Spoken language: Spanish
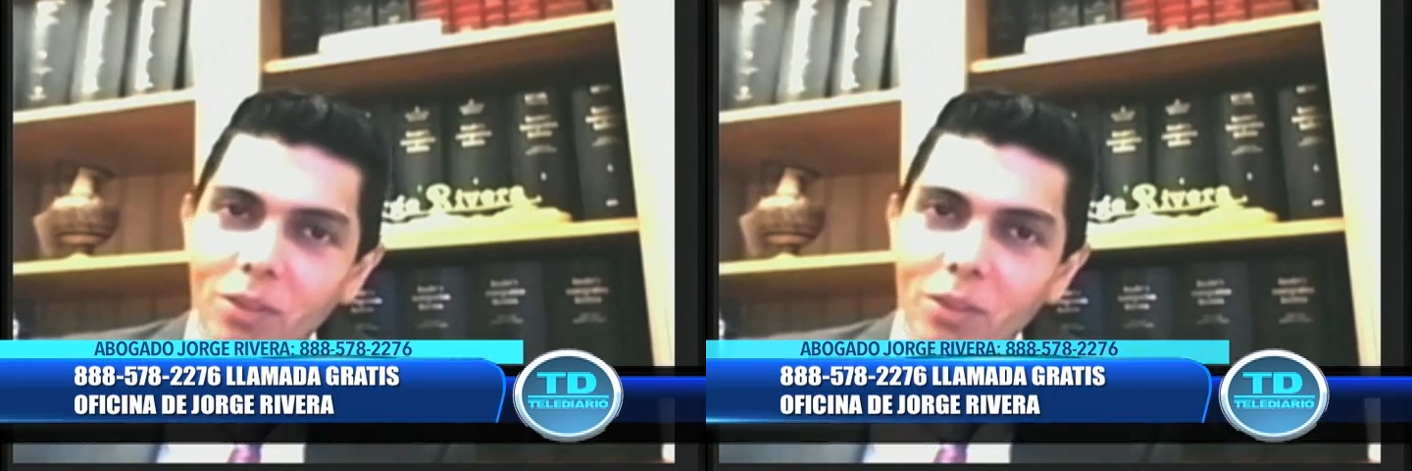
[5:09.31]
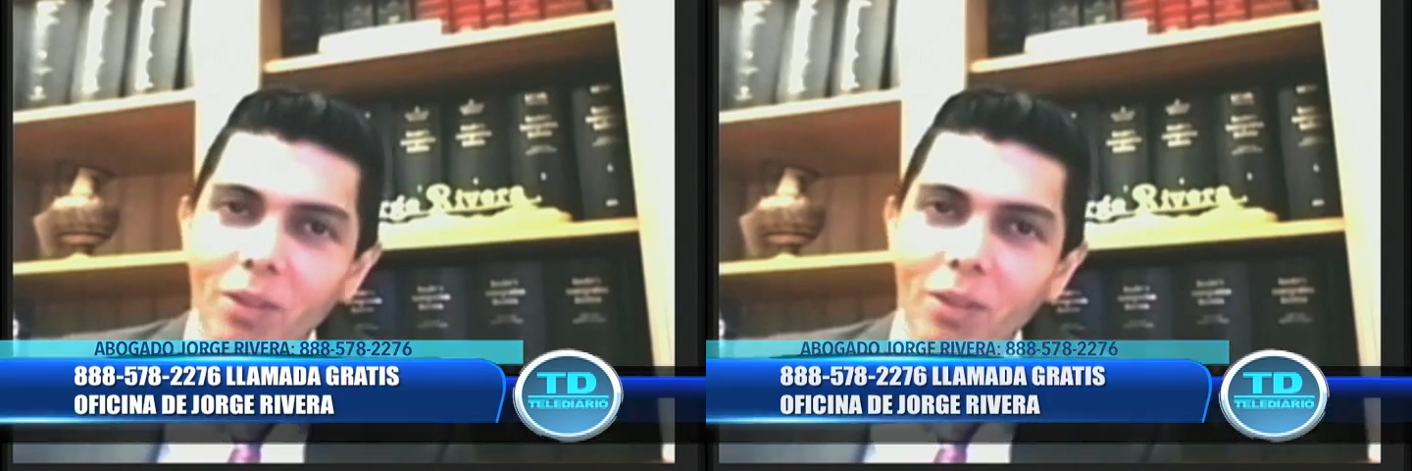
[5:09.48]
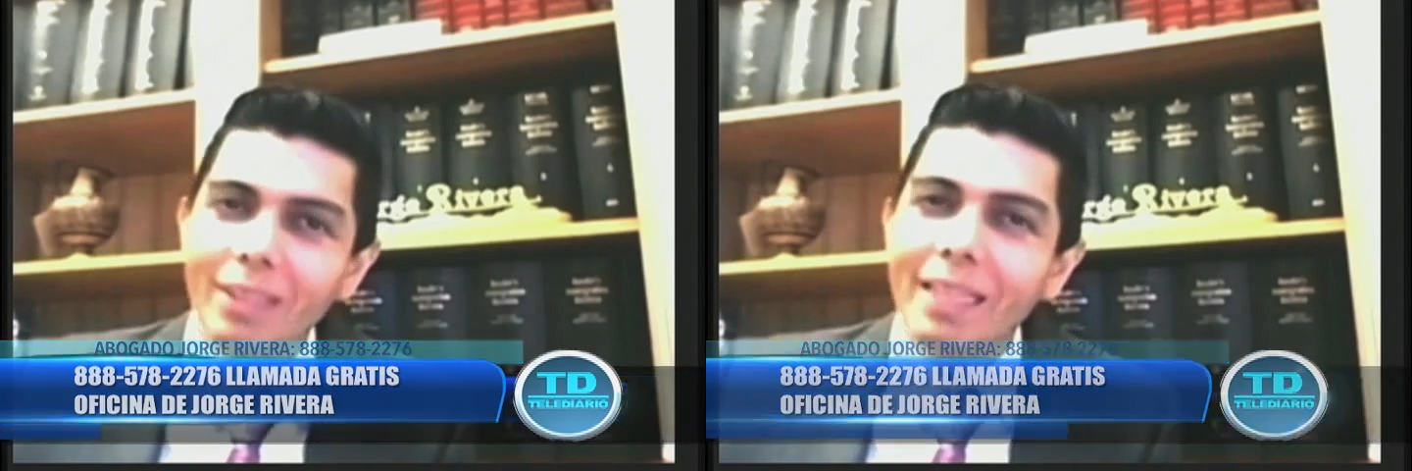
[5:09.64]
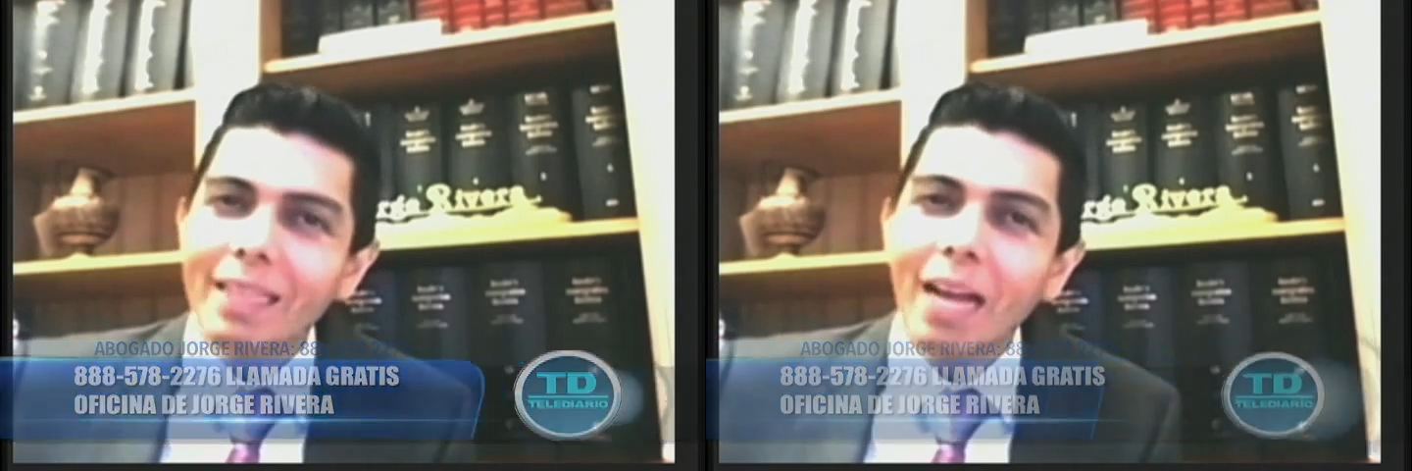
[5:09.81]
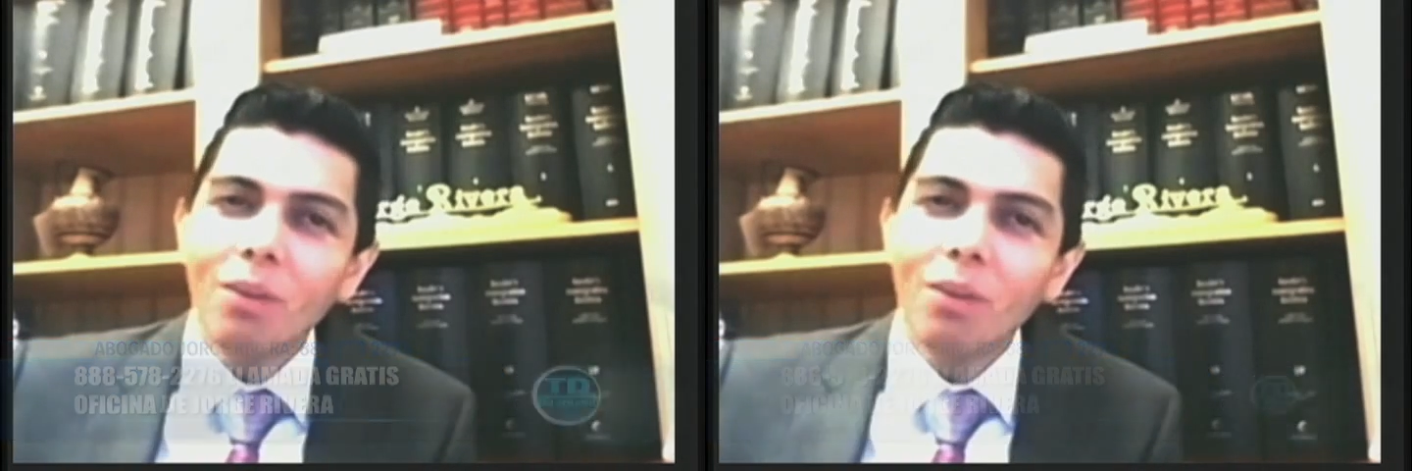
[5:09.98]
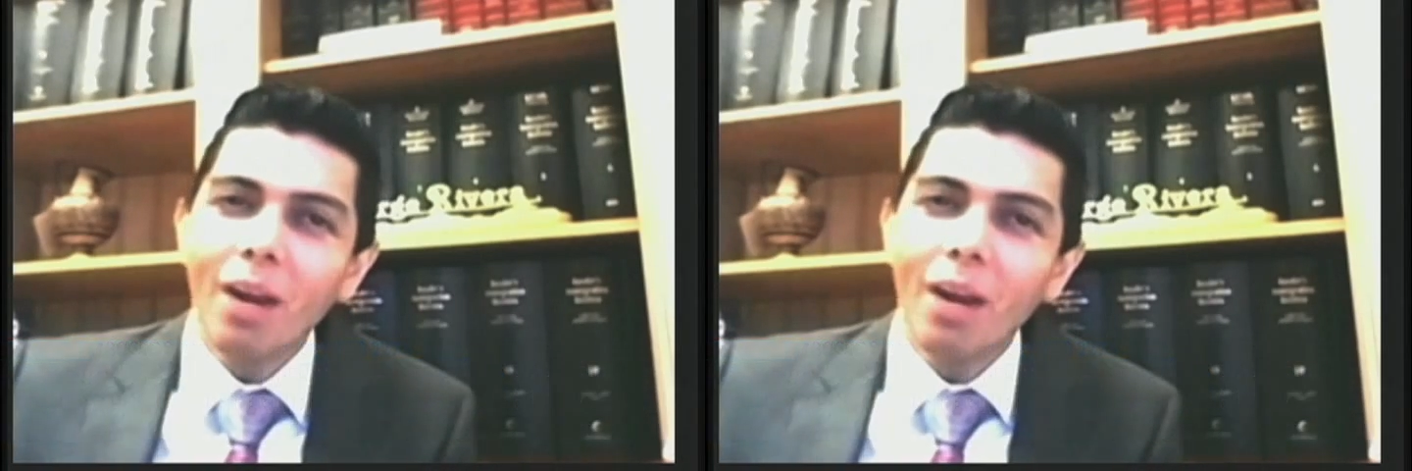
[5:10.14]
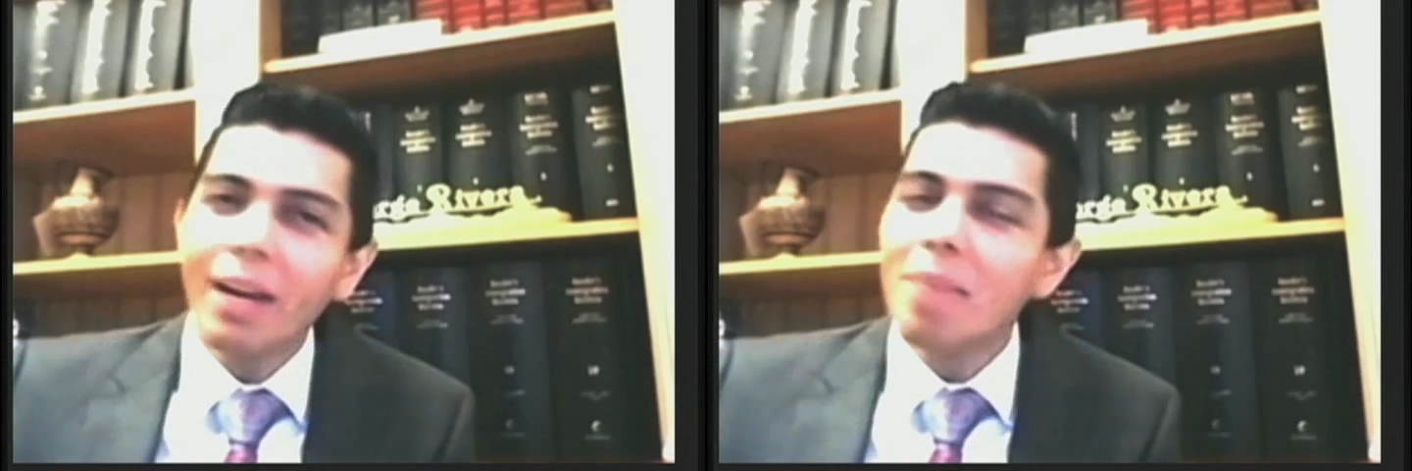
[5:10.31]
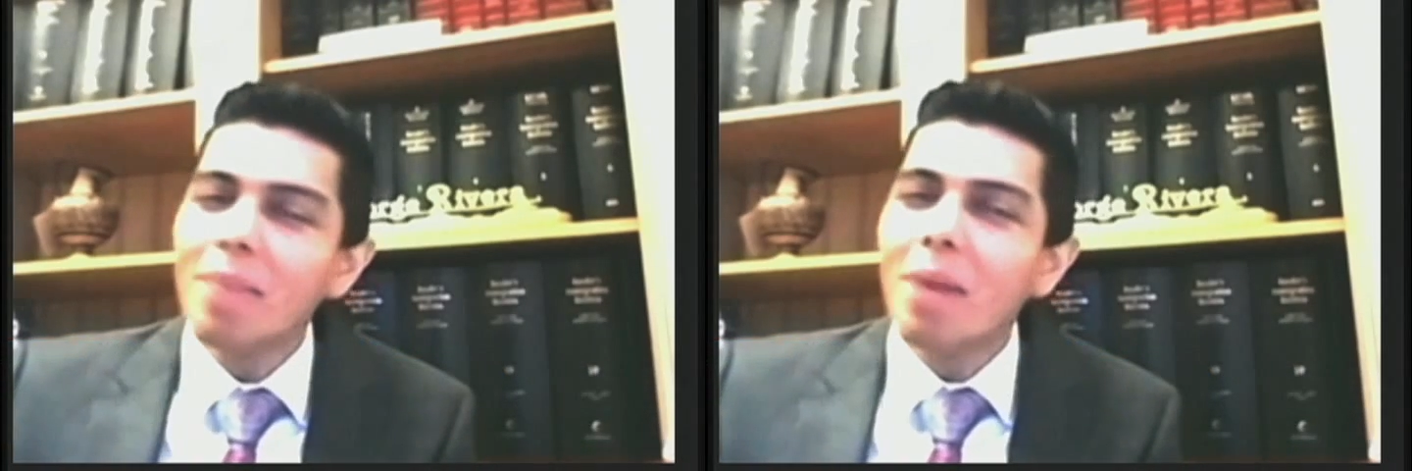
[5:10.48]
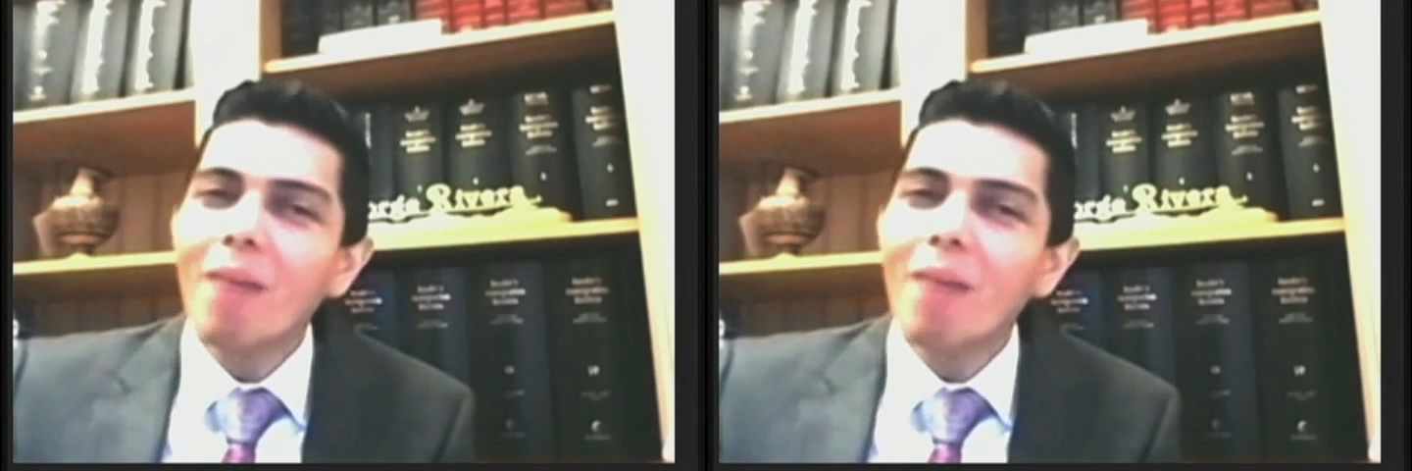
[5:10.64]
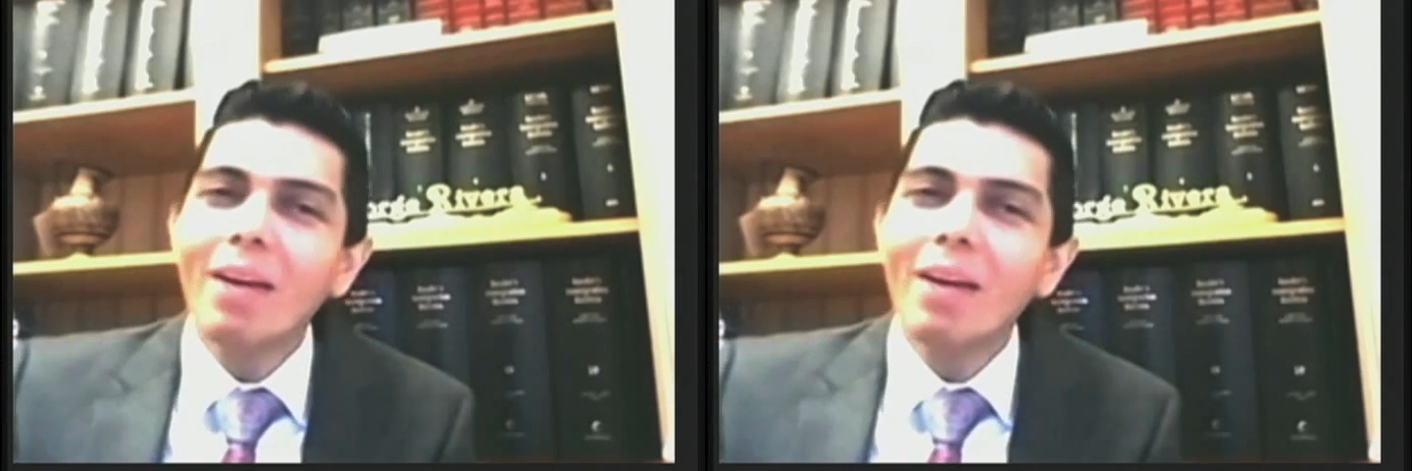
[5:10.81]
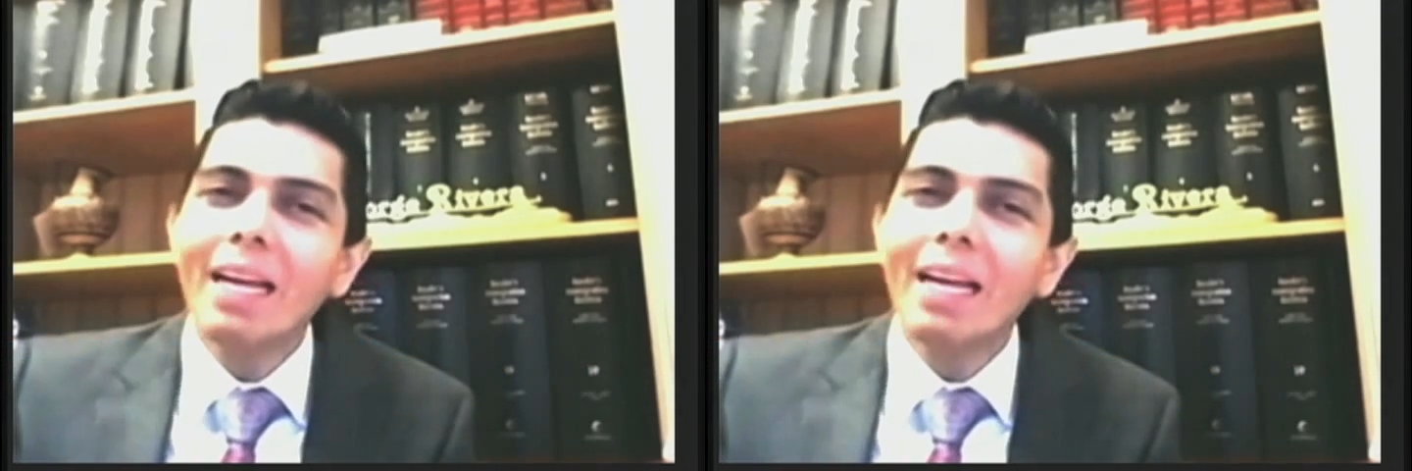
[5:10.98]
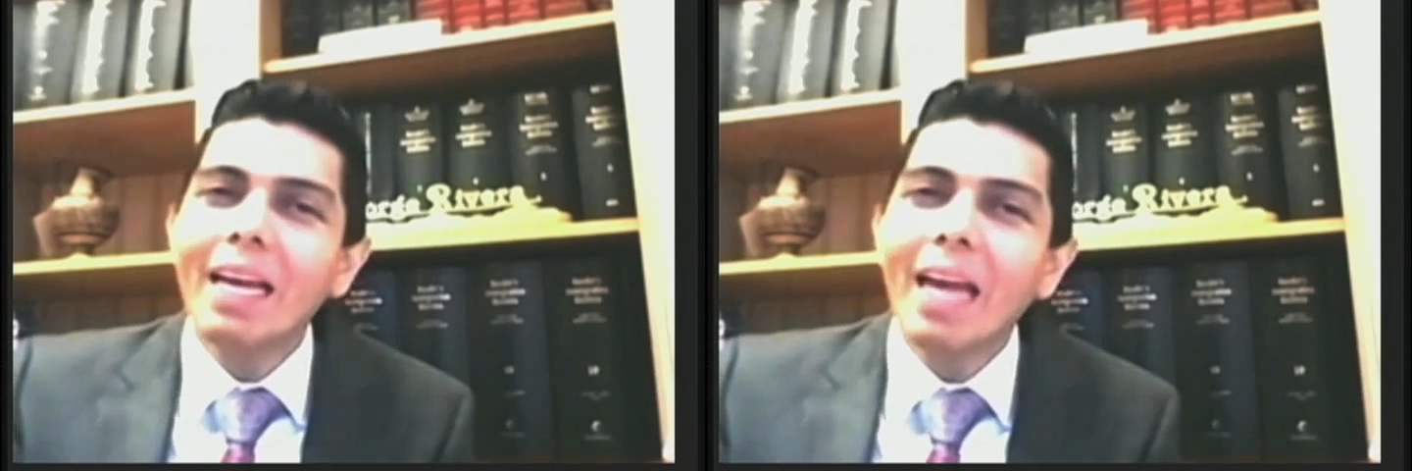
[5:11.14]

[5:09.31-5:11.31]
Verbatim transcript: sino que tirando la red para ver